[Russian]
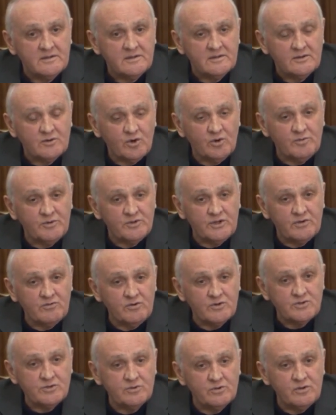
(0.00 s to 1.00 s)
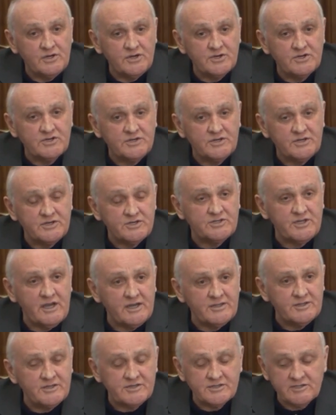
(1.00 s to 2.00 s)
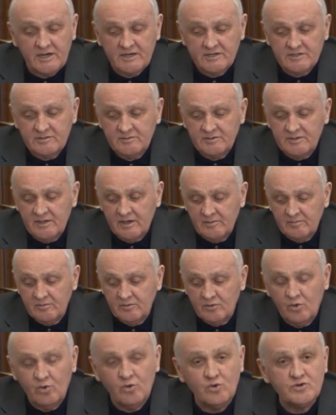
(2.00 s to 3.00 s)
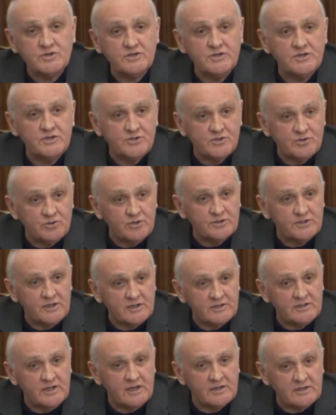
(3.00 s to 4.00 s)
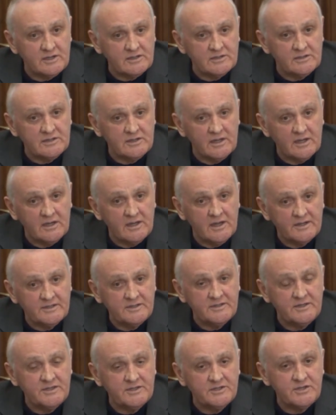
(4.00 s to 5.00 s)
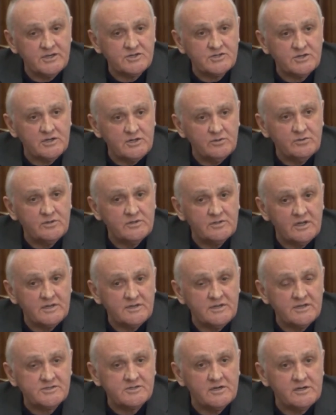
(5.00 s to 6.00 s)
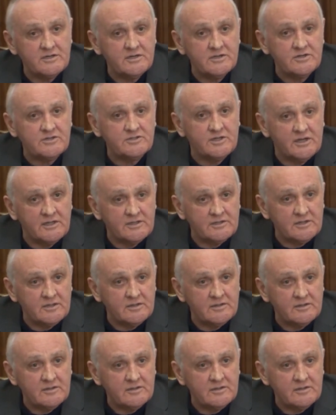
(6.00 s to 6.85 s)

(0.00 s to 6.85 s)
Кроме того, что лишние штаты, скажем так, хуже еще тогда, когда одни и те же люди на нескольких штатах.